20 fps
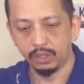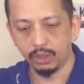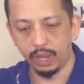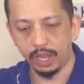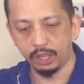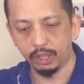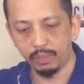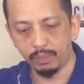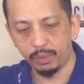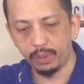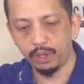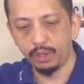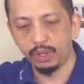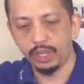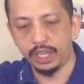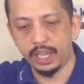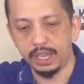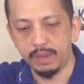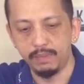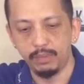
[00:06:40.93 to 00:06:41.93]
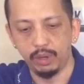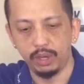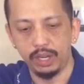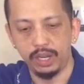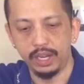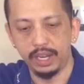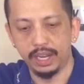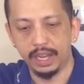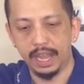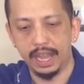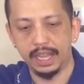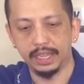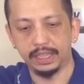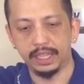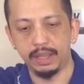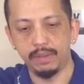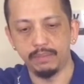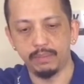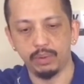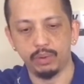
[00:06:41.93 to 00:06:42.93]
So ito po yung cable ng
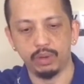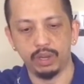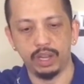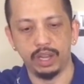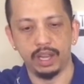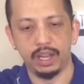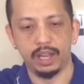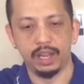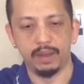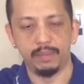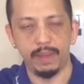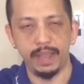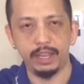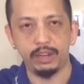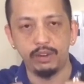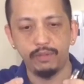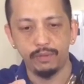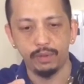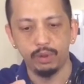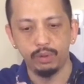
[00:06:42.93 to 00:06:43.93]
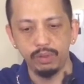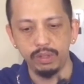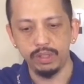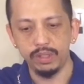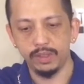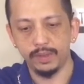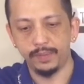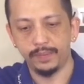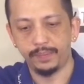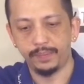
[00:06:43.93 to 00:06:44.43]
ating pong uh, microphone.